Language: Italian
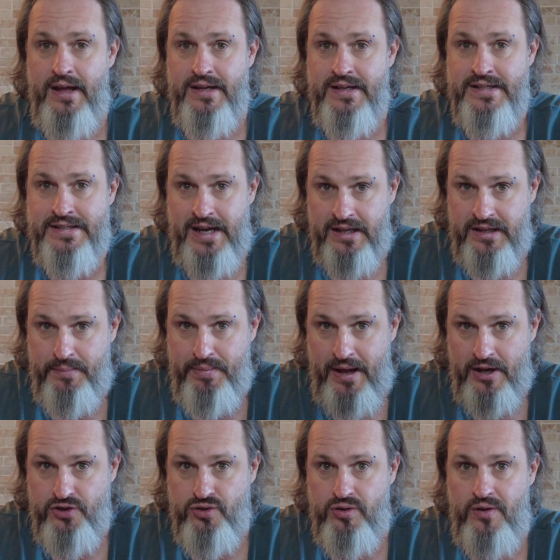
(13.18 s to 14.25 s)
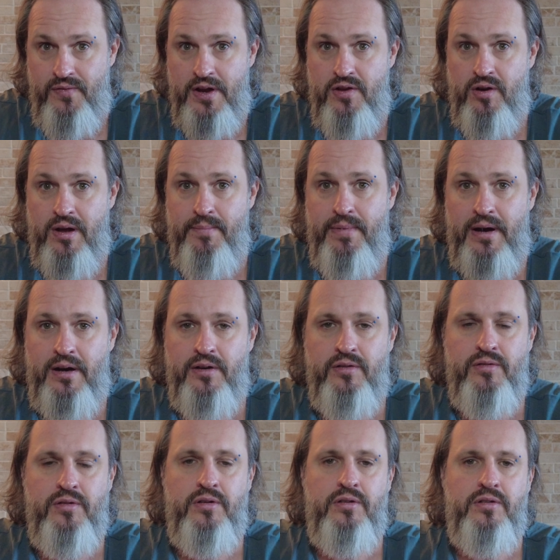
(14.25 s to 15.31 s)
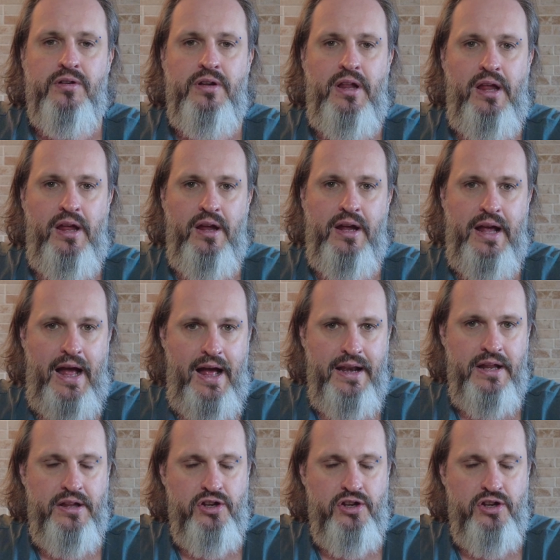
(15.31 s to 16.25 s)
Se ti piacciono i video che parlano di cani,